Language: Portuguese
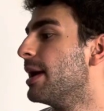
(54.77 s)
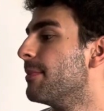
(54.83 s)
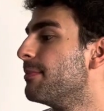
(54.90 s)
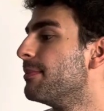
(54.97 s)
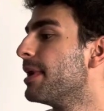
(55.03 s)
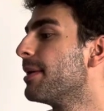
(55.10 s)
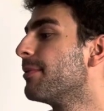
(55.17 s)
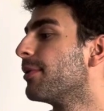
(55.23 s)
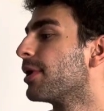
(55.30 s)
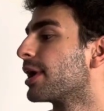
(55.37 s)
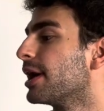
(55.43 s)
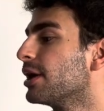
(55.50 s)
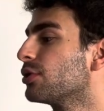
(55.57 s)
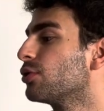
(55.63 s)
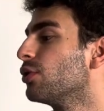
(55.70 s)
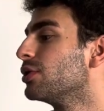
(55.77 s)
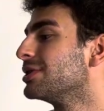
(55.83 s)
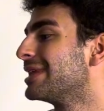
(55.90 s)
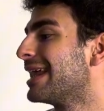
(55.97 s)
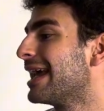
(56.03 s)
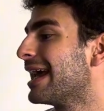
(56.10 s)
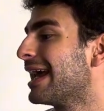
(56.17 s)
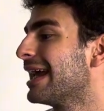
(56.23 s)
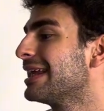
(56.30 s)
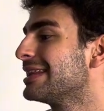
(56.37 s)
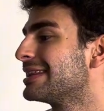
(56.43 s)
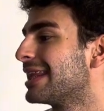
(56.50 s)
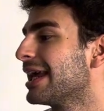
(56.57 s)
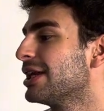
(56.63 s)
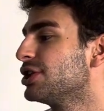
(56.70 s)
Memorando de
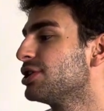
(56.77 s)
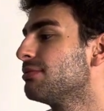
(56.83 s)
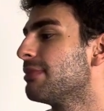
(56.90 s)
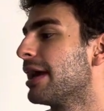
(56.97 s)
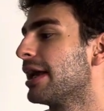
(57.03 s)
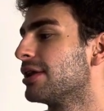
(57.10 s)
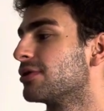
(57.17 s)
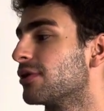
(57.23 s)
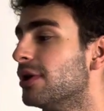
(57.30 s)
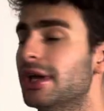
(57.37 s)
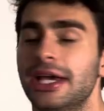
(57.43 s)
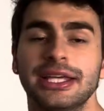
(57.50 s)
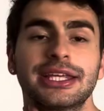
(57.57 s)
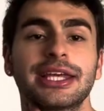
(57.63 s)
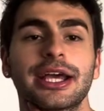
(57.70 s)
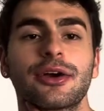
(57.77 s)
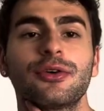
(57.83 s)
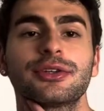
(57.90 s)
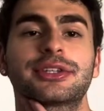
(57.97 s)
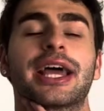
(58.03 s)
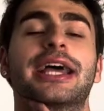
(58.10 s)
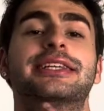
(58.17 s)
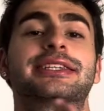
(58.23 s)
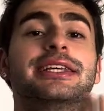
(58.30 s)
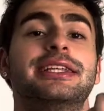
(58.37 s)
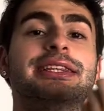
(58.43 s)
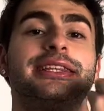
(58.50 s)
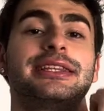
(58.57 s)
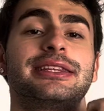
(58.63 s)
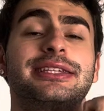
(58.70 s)
Entendimento. O que, que, acontece?
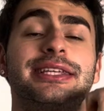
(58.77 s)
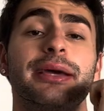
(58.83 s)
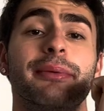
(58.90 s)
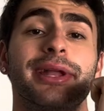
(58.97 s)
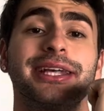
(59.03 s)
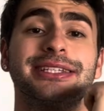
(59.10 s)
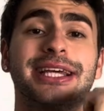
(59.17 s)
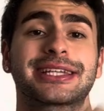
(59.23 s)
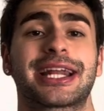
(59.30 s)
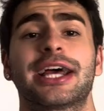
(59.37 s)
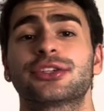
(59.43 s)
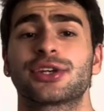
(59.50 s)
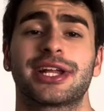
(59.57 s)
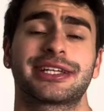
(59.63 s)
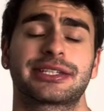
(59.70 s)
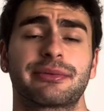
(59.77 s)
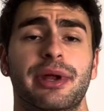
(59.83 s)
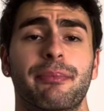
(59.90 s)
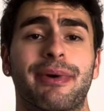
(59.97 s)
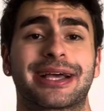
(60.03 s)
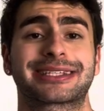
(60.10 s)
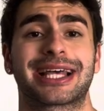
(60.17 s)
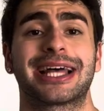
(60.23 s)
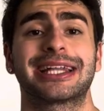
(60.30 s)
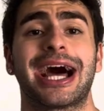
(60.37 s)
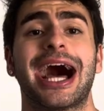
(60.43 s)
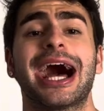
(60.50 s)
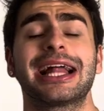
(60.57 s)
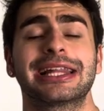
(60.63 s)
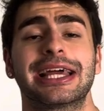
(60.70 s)
Semanas atrás, ou na semana passada,
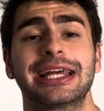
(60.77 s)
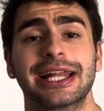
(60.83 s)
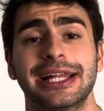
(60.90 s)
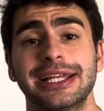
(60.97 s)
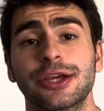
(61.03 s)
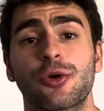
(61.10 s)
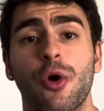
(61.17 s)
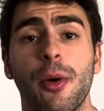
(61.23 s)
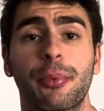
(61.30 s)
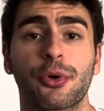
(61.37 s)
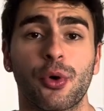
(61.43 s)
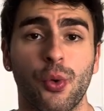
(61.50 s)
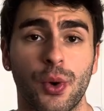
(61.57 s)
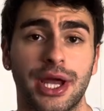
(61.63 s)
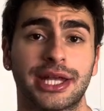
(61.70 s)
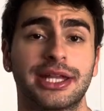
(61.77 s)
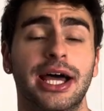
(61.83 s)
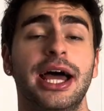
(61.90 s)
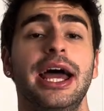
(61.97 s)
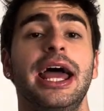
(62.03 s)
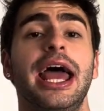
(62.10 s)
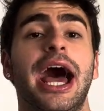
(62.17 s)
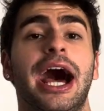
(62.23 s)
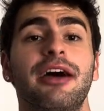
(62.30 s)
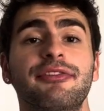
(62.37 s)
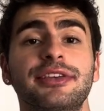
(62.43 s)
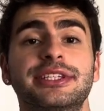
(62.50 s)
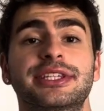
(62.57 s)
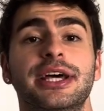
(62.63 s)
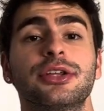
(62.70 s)
a Leila ligou pro Rueda
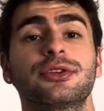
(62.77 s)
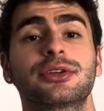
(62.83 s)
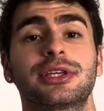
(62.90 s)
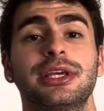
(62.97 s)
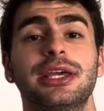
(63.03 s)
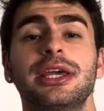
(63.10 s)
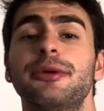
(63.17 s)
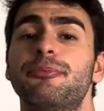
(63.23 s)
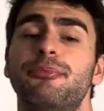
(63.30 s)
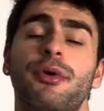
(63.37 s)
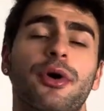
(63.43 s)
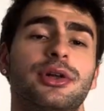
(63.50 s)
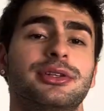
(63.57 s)
avisando que, pô,